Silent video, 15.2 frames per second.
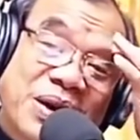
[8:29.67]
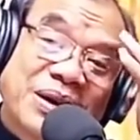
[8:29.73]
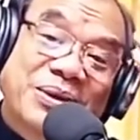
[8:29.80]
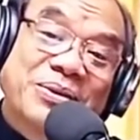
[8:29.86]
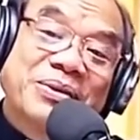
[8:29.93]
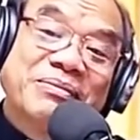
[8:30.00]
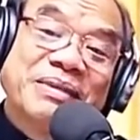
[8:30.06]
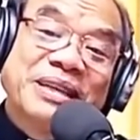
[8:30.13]
đoàn
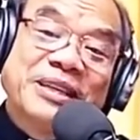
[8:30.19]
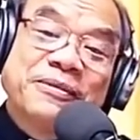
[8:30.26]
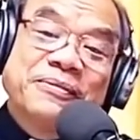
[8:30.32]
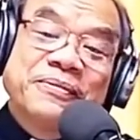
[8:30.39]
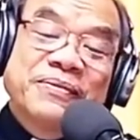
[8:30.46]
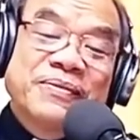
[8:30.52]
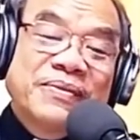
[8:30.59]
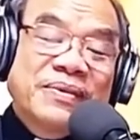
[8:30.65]
của mình,
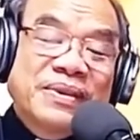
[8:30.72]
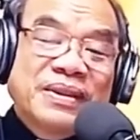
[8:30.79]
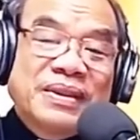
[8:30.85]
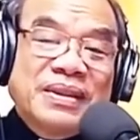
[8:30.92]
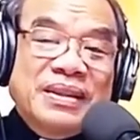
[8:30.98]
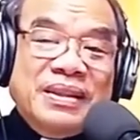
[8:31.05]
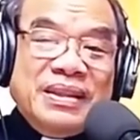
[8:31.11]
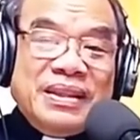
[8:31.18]

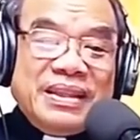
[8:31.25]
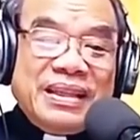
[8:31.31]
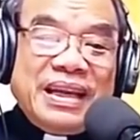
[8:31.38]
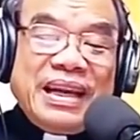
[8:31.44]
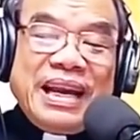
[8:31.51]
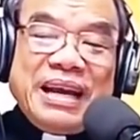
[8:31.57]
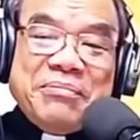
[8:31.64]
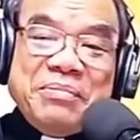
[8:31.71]

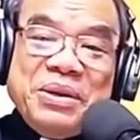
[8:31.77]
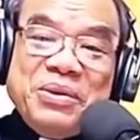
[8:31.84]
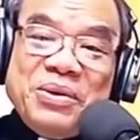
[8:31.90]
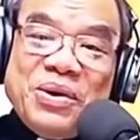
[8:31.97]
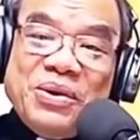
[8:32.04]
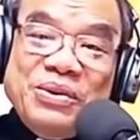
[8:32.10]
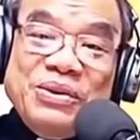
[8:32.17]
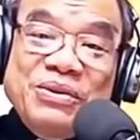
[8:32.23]
ta làm
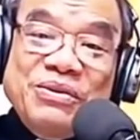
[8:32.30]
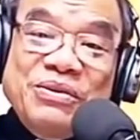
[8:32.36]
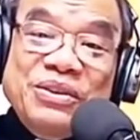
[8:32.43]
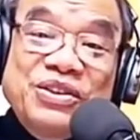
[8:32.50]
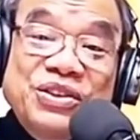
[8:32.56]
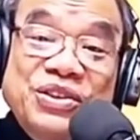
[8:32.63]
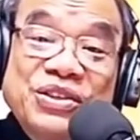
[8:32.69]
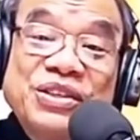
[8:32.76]
điều đó
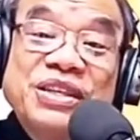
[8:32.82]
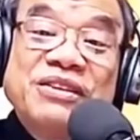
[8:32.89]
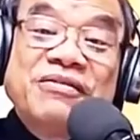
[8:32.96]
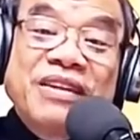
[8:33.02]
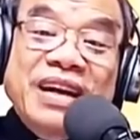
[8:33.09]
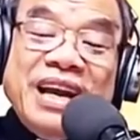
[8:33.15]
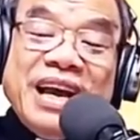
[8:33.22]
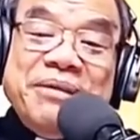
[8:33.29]
chưa
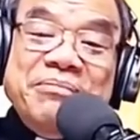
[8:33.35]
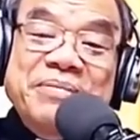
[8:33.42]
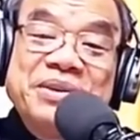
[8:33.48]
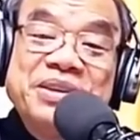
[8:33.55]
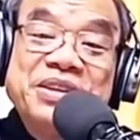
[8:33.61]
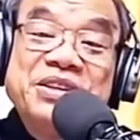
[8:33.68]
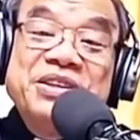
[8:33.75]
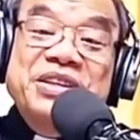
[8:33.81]
và
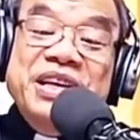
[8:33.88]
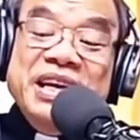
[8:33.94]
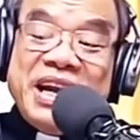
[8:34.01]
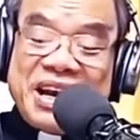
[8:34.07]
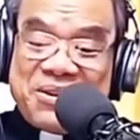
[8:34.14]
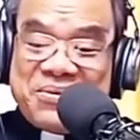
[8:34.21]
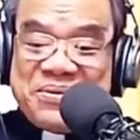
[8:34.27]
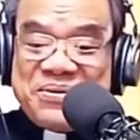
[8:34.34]
làm như thế
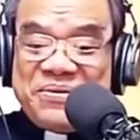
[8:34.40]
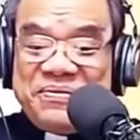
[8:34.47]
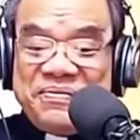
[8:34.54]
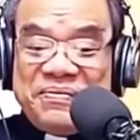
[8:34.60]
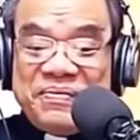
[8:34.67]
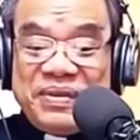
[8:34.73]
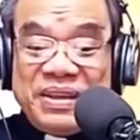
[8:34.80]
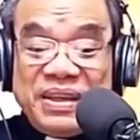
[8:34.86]
nào?
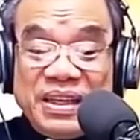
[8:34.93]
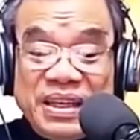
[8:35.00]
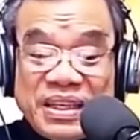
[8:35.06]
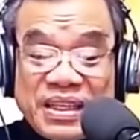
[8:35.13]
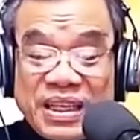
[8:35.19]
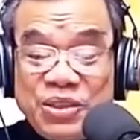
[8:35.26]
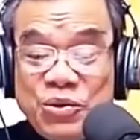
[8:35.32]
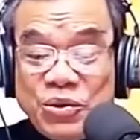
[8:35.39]

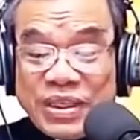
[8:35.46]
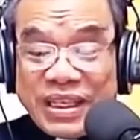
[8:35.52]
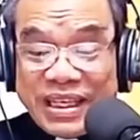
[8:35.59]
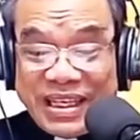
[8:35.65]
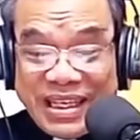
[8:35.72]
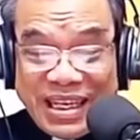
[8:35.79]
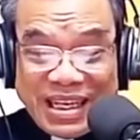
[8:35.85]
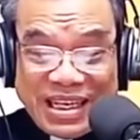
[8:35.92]
Thánh Du sẽ
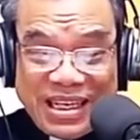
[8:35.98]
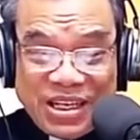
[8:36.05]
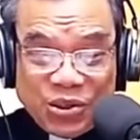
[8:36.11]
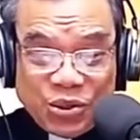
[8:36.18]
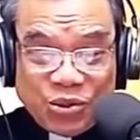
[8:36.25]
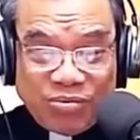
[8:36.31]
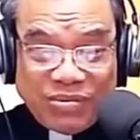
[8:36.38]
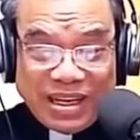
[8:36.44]
nhắc nhở
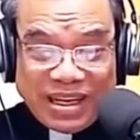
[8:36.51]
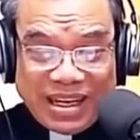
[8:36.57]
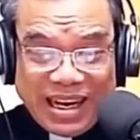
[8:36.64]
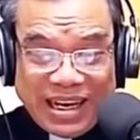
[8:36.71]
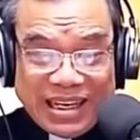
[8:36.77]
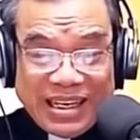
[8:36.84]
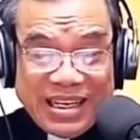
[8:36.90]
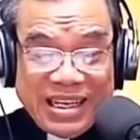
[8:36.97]
chúng ta
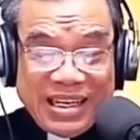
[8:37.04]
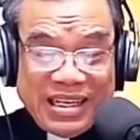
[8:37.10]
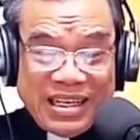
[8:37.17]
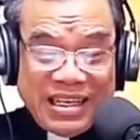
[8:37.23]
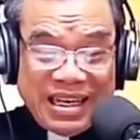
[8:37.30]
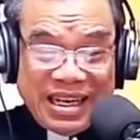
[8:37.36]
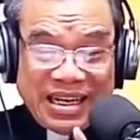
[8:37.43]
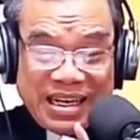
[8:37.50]
rằng
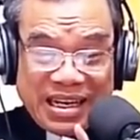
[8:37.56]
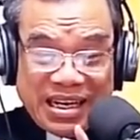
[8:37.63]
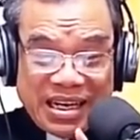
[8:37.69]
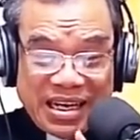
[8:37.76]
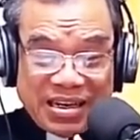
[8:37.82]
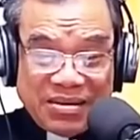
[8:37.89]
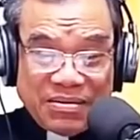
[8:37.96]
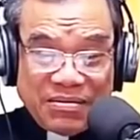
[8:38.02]
những ai
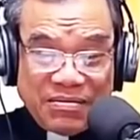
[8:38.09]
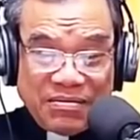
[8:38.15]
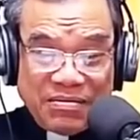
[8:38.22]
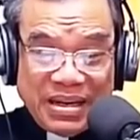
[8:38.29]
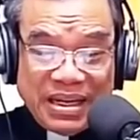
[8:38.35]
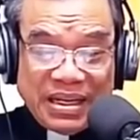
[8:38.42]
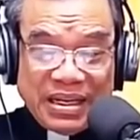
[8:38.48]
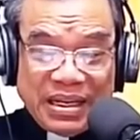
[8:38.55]

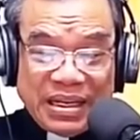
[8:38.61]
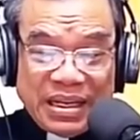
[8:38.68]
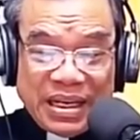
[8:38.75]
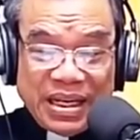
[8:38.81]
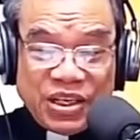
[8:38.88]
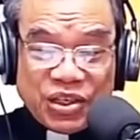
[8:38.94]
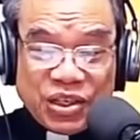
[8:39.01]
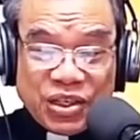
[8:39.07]
ẩn mình
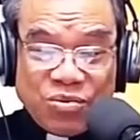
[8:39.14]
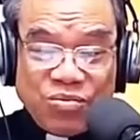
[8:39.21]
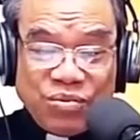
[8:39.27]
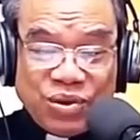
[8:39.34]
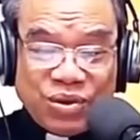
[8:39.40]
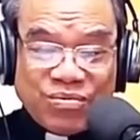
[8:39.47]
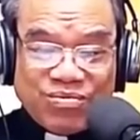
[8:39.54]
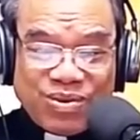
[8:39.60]
hay sống
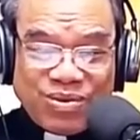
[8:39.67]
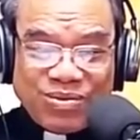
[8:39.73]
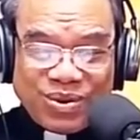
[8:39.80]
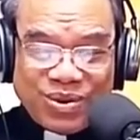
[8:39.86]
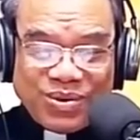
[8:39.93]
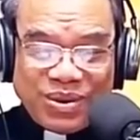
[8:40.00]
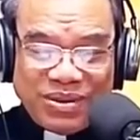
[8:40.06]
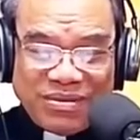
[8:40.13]
trong bóng
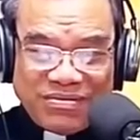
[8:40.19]
tối,